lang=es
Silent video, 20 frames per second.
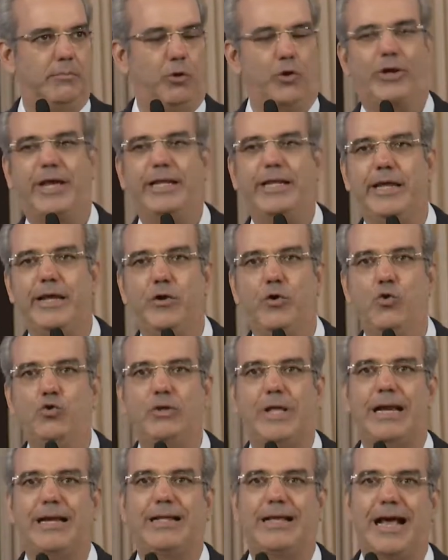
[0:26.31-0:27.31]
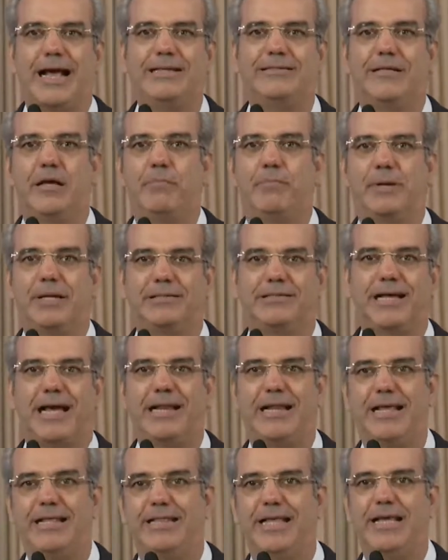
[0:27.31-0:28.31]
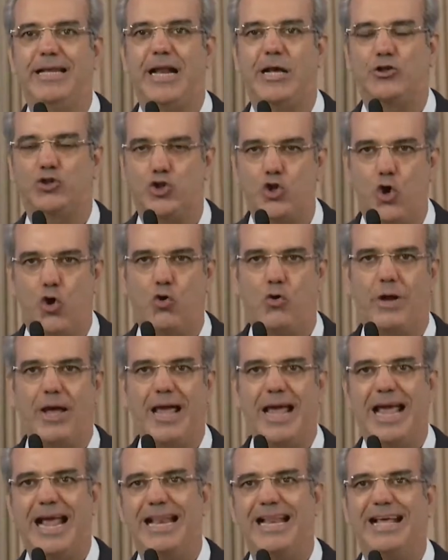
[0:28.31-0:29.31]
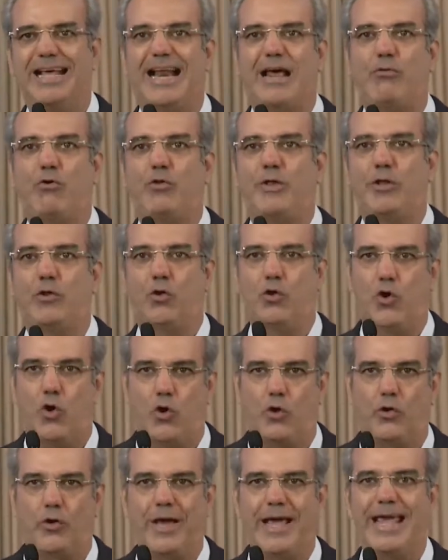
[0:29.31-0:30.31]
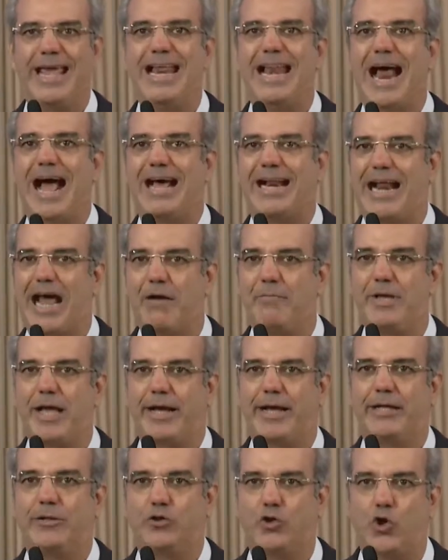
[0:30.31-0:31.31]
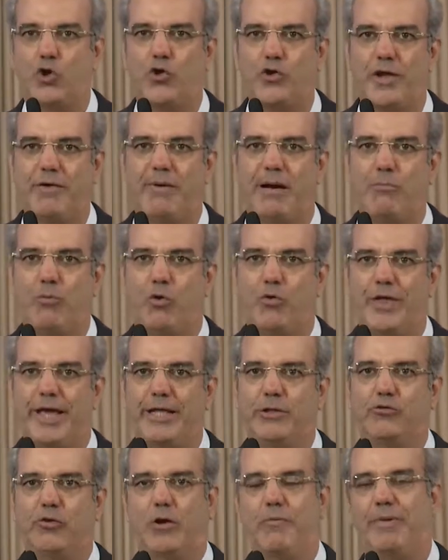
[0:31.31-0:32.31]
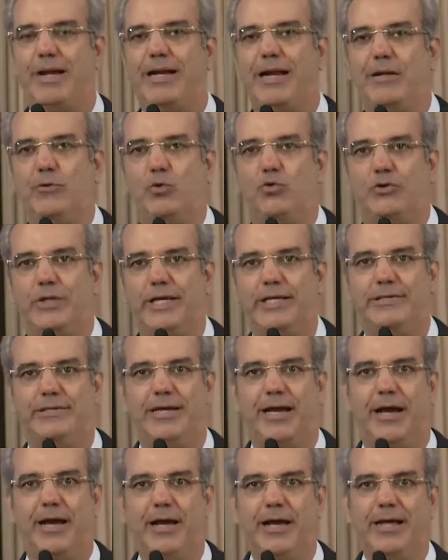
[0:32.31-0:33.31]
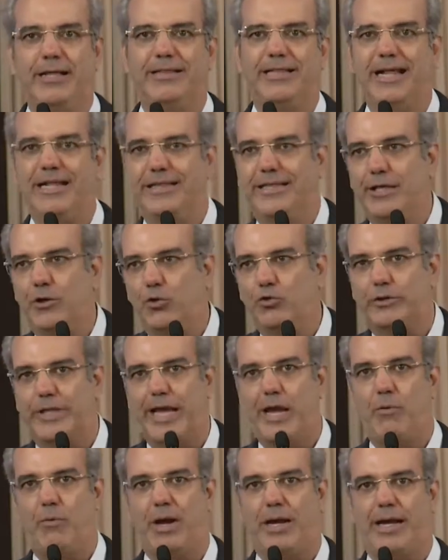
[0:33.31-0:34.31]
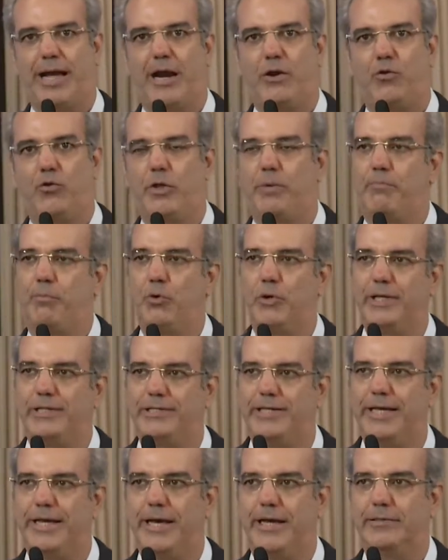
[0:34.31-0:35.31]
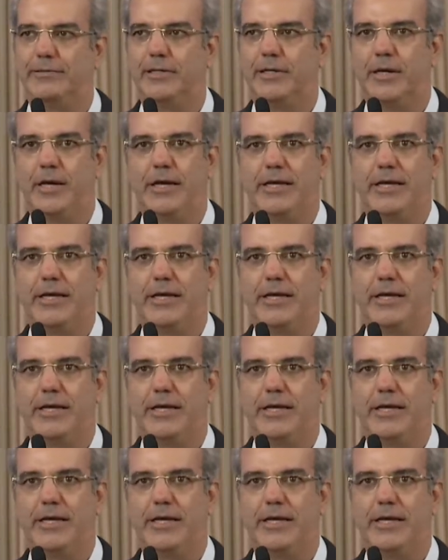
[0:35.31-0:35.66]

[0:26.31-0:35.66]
porque ninguna alcanza a expresar la indignación, el grado de dolor y la rabia que todos llevamos dentro al ver la noticia del tiroteo a cargo de policías